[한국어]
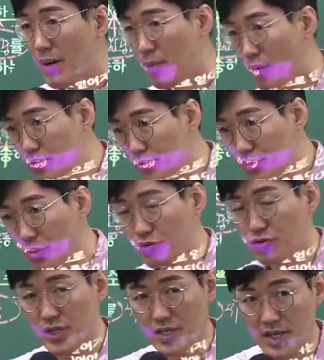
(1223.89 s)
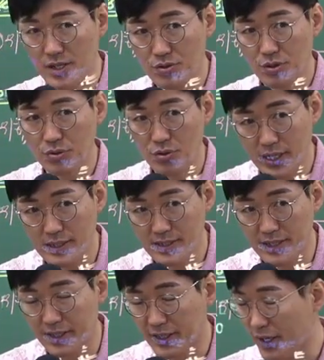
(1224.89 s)
보수적 투자자일수록
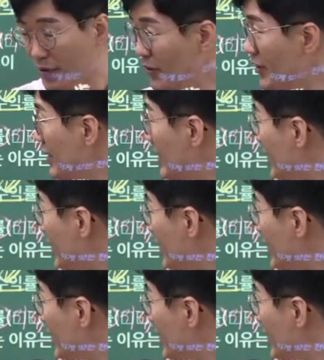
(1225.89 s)
똑같은 얘기예요.